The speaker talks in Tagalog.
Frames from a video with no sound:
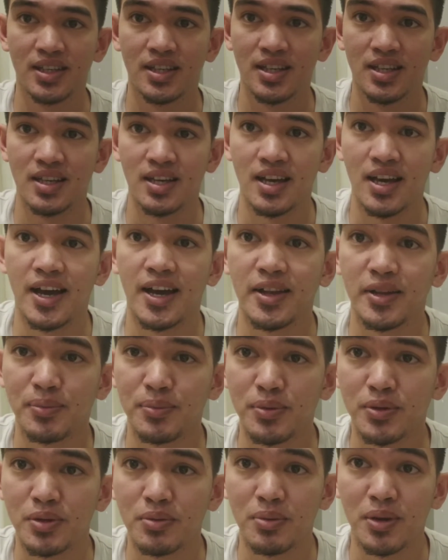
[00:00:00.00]
ano po yung
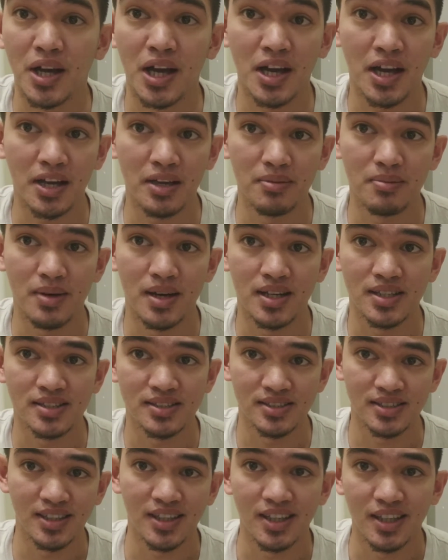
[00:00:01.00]
pagkakaiba?
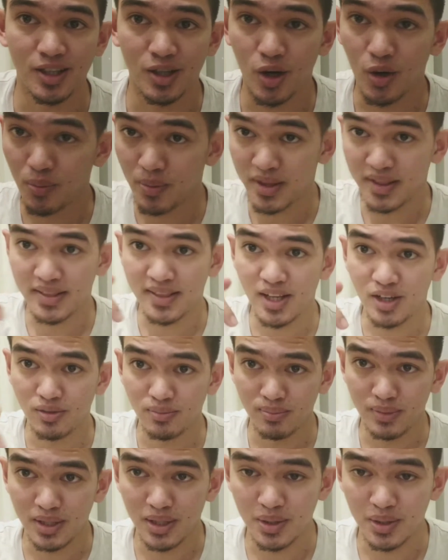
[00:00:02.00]
comment down below